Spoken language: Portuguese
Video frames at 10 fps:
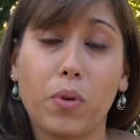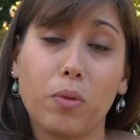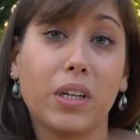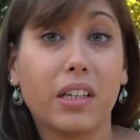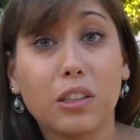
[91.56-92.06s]

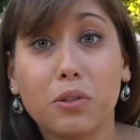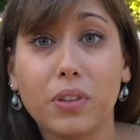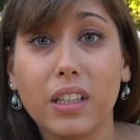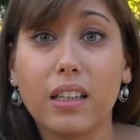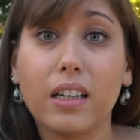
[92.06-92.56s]
Para uma grande
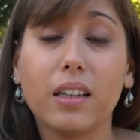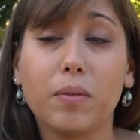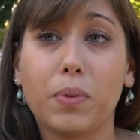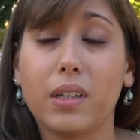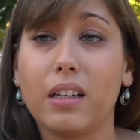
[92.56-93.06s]
vida,
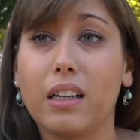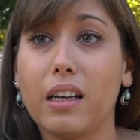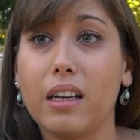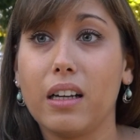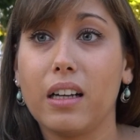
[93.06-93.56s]

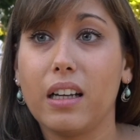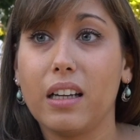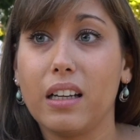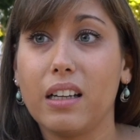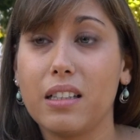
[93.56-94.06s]
para
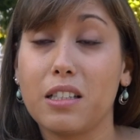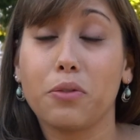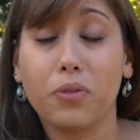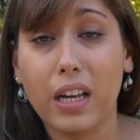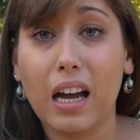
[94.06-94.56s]
uh,
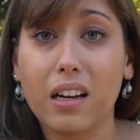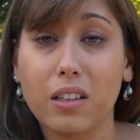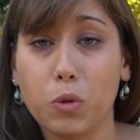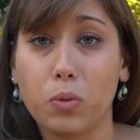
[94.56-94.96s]
desafiar as